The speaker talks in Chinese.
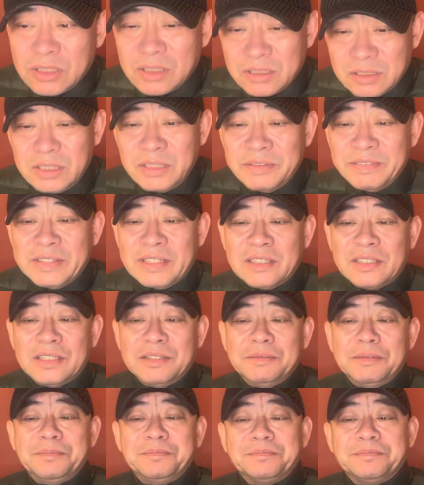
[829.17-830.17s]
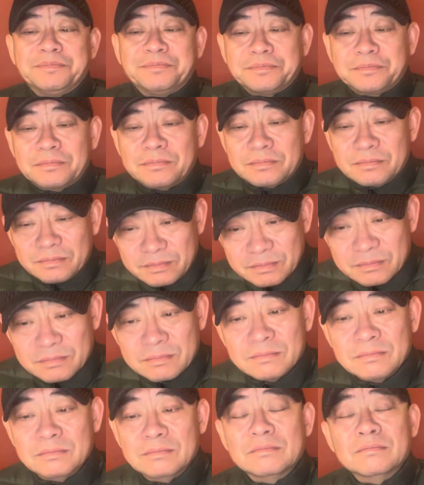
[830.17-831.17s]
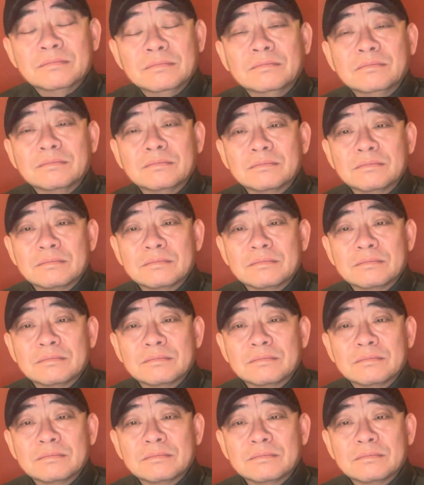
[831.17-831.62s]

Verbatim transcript: 意味着什么？嗯，